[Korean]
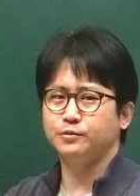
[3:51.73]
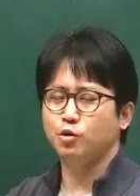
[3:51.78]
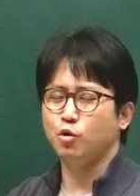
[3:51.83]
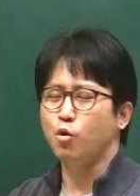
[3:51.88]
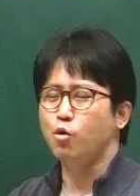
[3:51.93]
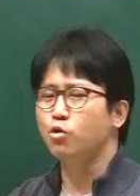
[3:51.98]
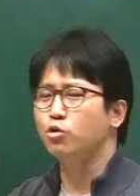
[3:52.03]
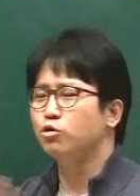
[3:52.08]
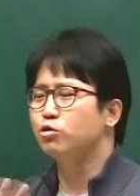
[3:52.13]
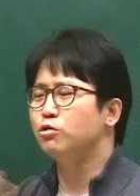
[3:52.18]

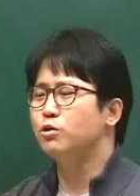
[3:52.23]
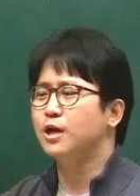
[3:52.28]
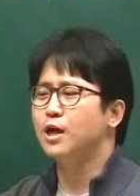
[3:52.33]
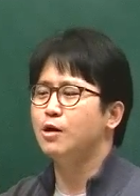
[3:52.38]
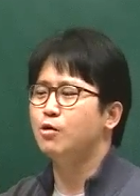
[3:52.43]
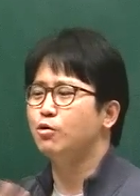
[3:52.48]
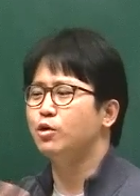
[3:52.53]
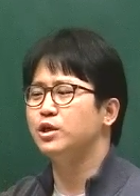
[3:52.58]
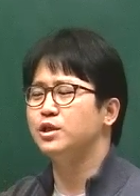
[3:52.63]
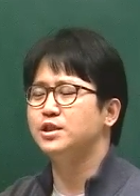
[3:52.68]
공유를
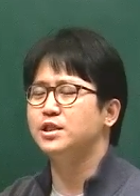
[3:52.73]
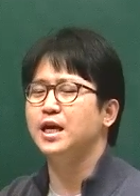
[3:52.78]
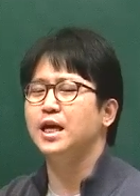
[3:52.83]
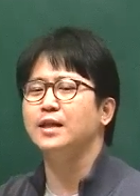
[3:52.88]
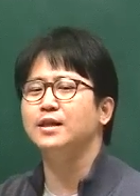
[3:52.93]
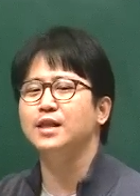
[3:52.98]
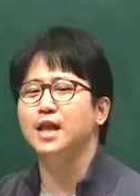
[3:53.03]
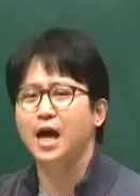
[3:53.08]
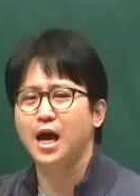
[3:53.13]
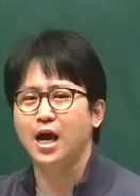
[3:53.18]
하고 있지
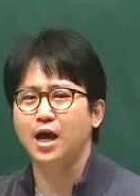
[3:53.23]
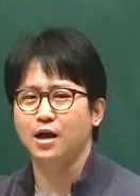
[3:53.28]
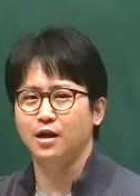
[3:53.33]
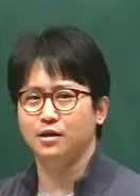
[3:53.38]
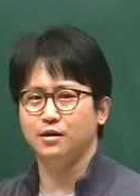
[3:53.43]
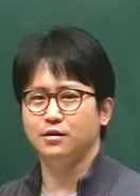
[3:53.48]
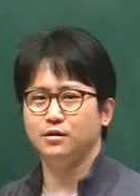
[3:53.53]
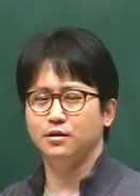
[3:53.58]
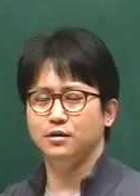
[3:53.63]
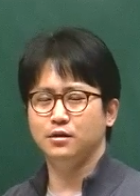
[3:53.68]
않다
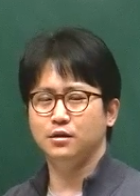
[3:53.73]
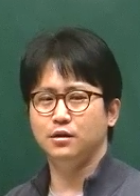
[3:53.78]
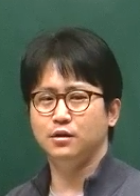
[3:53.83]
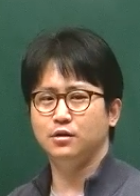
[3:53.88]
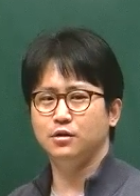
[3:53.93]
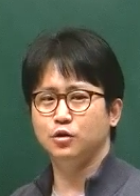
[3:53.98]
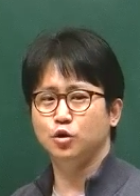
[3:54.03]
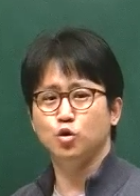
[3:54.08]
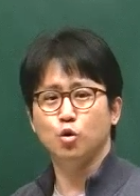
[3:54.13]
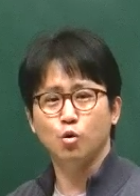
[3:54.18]

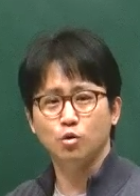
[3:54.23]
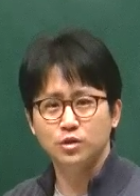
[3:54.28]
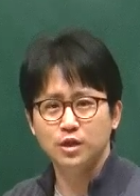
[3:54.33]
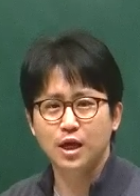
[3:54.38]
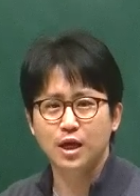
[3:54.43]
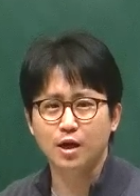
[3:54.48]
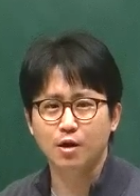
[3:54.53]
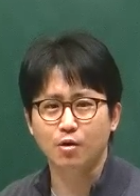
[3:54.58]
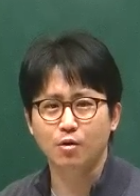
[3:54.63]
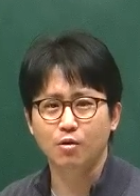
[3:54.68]
이런
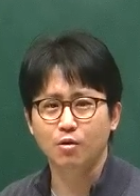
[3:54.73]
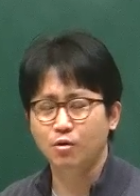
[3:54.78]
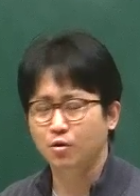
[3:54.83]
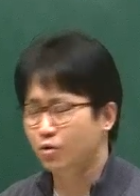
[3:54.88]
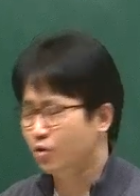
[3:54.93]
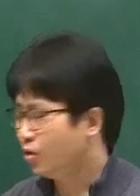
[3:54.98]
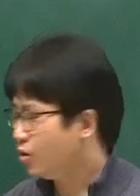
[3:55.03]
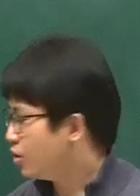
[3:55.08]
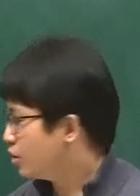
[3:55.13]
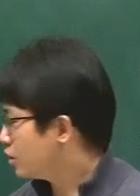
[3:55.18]
동사라고
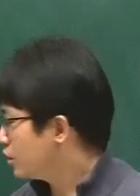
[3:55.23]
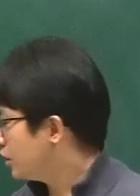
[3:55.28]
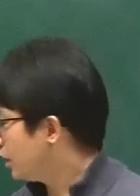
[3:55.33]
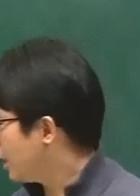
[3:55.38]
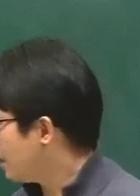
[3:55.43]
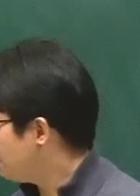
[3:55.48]
그